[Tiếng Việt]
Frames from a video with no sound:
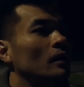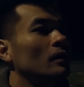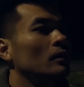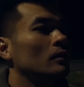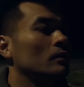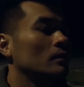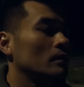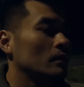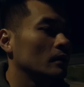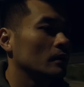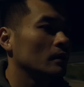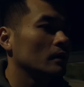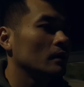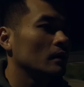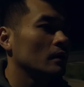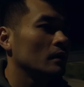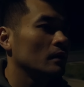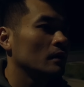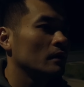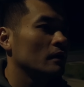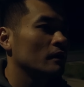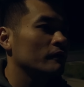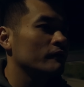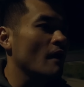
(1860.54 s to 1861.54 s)
nó luôn,
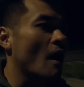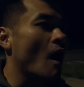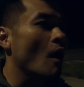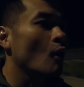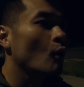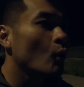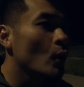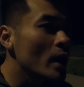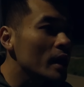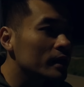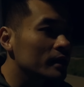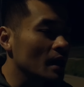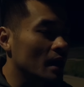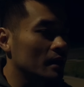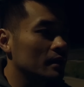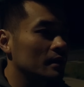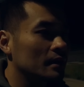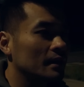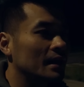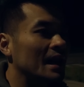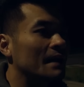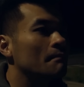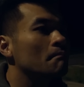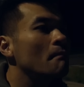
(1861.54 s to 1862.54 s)
và họ quyết định
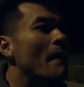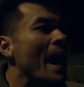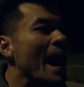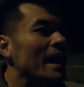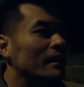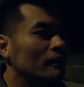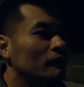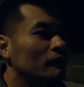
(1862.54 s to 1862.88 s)
là mang